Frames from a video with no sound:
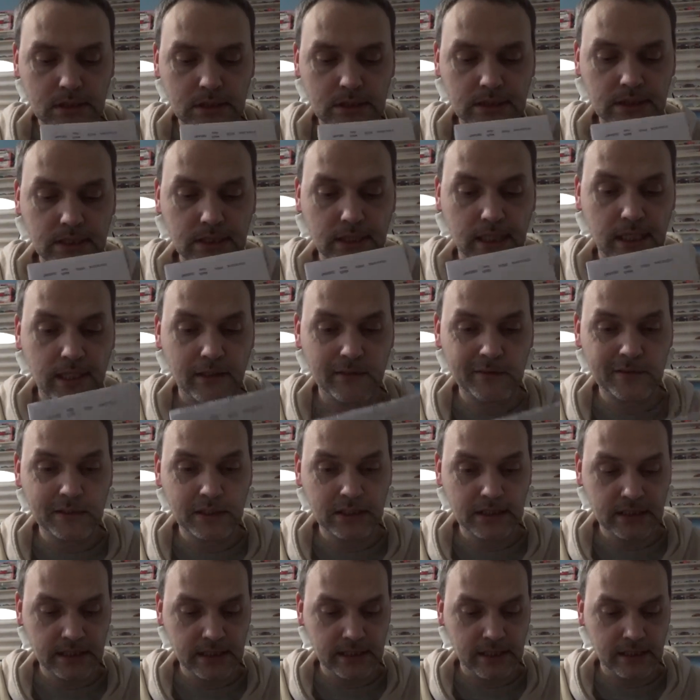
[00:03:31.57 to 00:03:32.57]
Ja,
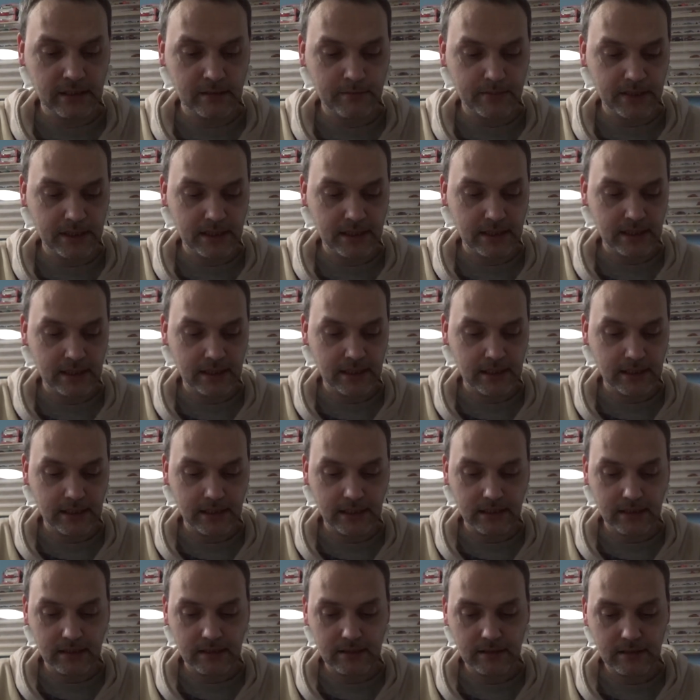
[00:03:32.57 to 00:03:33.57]

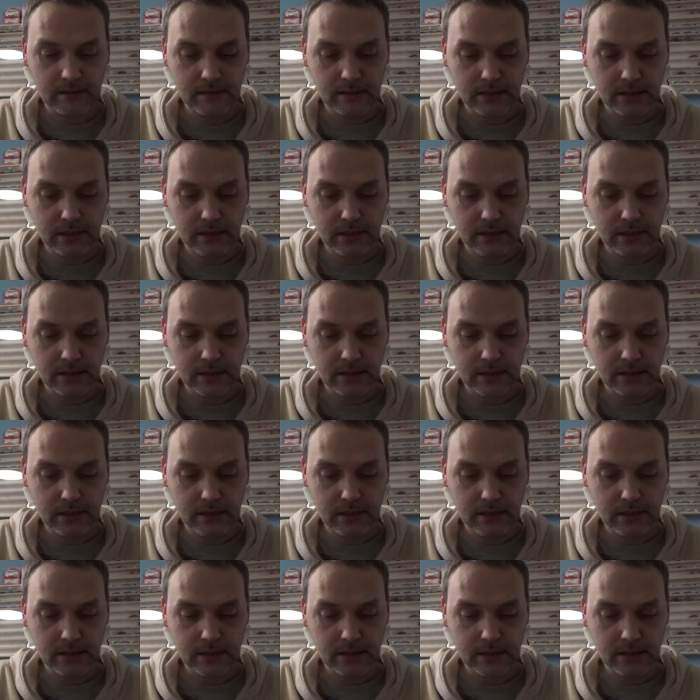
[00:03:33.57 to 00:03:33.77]
wunderbar.